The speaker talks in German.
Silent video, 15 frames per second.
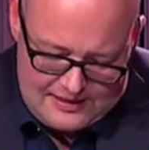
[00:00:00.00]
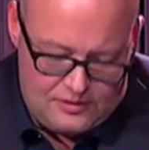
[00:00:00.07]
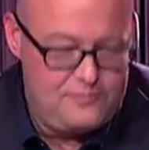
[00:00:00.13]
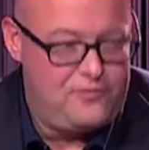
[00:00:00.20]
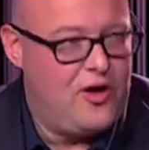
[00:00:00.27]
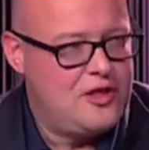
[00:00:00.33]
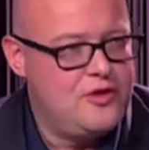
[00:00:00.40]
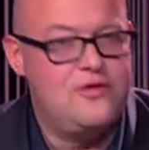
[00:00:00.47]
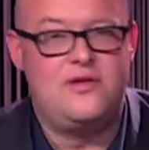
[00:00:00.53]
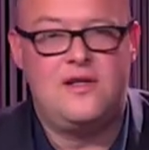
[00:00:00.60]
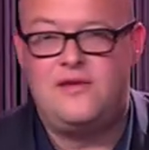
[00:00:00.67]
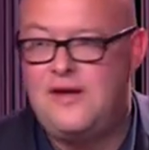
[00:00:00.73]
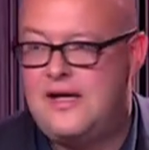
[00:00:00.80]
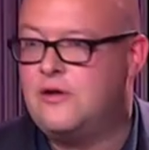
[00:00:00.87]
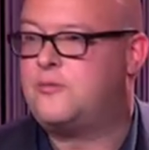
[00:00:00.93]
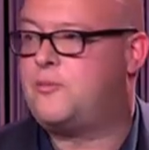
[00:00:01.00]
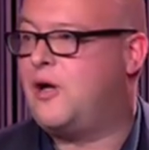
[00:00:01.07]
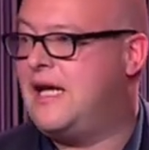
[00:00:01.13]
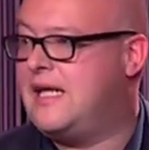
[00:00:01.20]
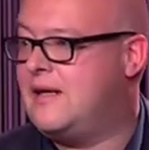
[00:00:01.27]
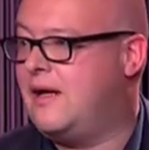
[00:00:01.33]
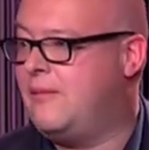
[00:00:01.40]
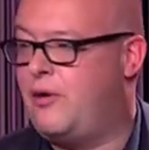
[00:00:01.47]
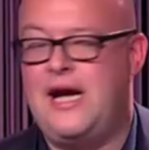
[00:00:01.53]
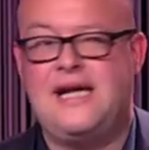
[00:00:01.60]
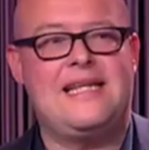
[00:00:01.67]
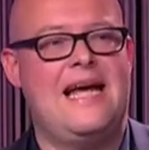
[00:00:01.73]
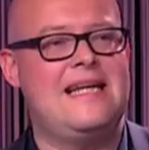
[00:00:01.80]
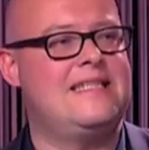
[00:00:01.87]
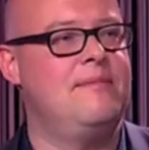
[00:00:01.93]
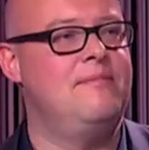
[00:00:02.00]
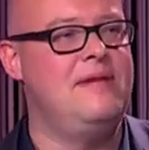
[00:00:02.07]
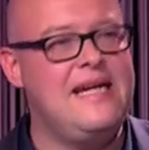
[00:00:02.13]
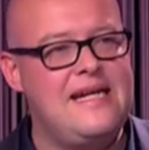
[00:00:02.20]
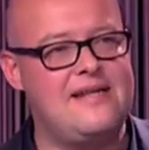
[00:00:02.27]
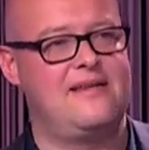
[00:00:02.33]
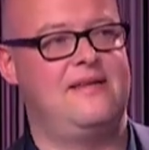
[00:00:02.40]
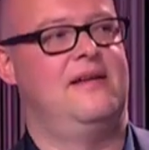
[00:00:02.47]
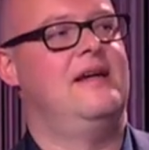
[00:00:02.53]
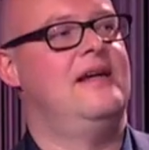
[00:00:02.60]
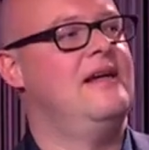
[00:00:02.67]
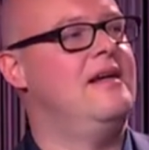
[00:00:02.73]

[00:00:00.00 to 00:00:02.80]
Und Forschungs- und Entwicklungsprojekt heißt eben nicht